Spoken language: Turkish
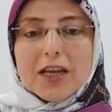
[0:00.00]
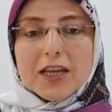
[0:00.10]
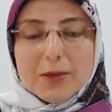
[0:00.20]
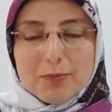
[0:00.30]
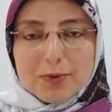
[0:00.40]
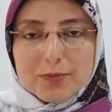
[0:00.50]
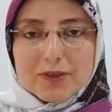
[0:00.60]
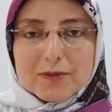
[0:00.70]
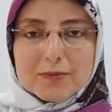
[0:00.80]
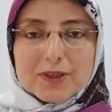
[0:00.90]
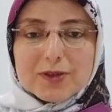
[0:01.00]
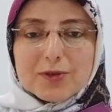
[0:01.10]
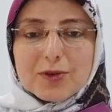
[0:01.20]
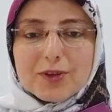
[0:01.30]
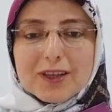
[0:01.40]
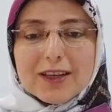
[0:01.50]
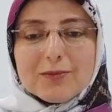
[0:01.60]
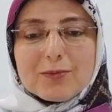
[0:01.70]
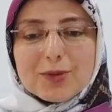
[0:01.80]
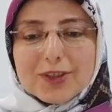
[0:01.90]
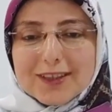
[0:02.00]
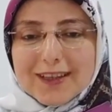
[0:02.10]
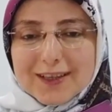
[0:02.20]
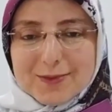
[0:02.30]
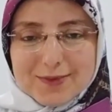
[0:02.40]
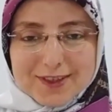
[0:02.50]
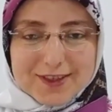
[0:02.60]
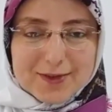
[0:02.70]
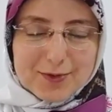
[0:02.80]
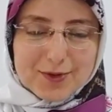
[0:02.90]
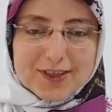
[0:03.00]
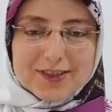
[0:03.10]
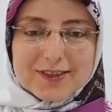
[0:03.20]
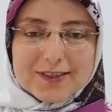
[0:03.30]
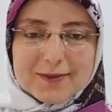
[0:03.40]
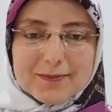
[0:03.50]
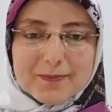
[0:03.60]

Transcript: hepimiz bir koldan bu yayını açmak için uğraştık.